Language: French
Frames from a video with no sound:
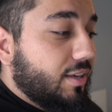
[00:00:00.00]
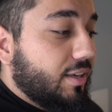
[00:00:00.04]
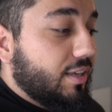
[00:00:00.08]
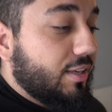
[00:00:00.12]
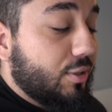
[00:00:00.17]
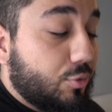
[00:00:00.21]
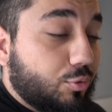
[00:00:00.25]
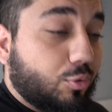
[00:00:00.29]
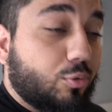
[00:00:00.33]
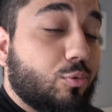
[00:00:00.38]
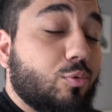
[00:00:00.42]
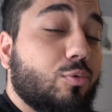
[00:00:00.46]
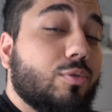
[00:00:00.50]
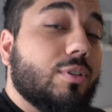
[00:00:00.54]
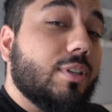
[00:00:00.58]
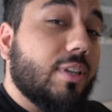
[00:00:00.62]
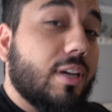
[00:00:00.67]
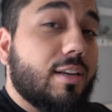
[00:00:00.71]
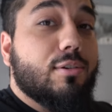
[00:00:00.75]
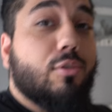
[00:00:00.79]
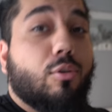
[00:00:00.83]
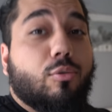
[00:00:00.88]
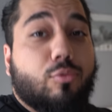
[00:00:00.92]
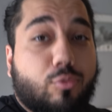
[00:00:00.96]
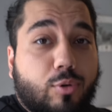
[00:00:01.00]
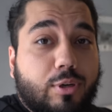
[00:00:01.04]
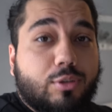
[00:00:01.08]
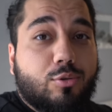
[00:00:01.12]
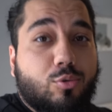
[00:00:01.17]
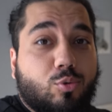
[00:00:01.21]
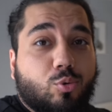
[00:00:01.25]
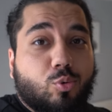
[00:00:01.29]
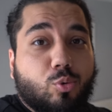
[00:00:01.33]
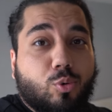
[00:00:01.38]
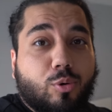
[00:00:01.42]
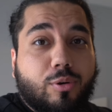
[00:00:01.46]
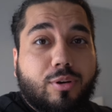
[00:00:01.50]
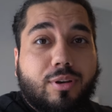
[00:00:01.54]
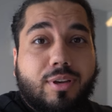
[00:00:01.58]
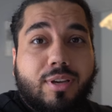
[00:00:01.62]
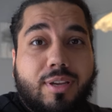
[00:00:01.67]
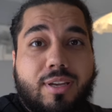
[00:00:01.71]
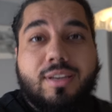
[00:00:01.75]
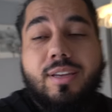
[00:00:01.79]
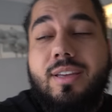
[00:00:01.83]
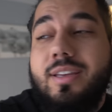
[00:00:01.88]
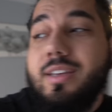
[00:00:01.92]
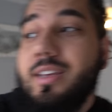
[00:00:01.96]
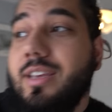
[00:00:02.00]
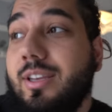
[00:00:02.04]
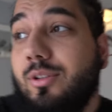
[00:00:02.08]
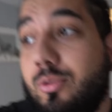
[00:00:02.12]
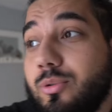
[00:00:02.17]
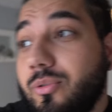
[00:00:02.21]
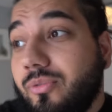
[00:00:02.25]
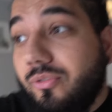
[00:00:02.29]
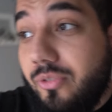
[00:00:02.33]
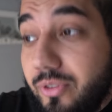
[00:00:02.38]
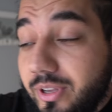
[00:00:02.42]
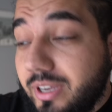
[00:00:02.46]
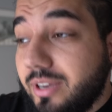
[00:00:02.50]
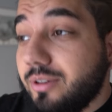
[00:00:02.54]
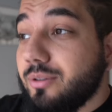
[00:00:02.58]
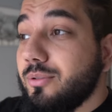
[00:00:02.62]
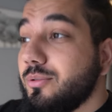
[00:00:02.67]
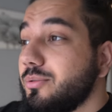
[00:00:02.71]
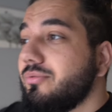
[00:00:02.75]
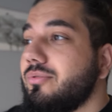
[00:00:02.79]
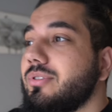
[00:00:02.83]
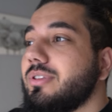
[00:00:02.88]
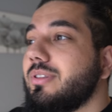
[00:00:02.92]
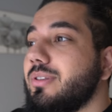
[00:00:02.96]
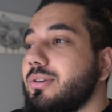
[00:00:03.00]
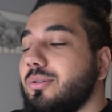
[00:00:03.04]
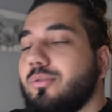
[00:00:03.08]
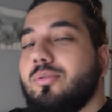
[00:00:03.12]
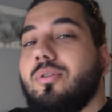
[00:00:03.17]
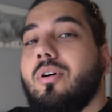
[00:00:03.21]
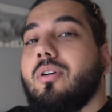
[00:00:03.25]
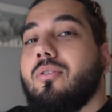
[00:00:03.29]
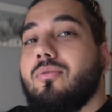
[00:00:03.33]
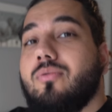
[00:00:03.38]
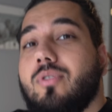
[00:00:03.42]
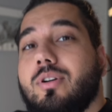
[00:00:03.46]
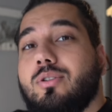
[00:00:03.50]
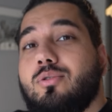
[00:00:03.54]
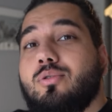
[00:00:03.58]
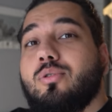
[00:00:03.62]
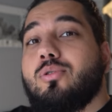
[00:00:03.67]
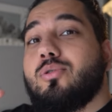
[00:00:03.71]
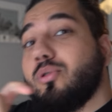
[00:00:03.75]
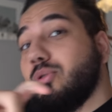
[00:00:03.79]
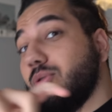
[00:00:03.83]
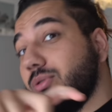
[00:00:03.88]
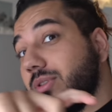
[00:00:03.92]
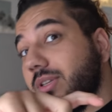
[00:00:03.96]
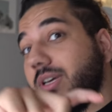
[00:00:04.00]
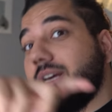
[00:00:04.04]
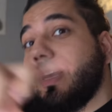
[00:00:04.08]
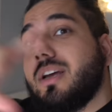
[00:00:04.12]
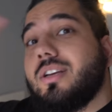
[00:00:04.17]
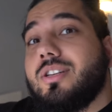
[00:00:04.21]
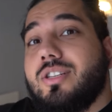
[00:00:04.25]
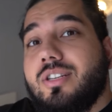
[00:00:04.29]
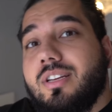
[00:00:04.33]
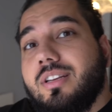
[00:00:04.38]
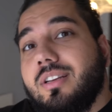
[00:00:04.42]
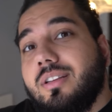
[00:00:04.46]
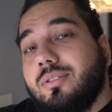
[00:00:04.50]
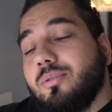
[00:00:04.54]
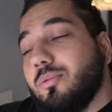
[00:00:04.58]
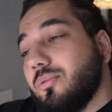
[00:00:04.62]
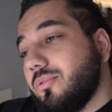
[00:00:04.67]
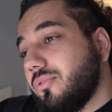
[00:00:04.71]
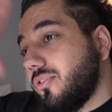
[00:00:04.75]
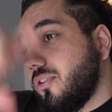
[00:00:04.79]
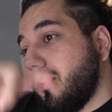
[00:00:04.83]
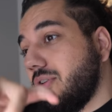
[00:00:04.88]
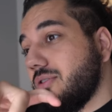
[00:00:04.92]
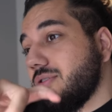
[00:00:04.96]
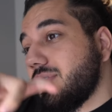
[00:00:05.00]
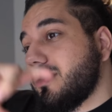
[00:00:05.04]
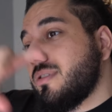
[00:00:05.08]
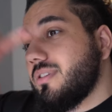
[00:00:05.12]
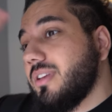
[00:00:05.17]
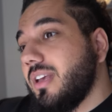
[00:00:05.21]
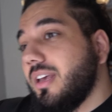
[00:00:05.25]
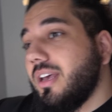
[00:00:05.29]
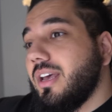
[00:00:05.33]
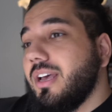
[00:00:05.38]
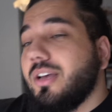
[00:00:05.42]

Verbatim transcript: et surtout d'y aller en voiture et de faire une vidéo en voiture sur le trajet, donc France,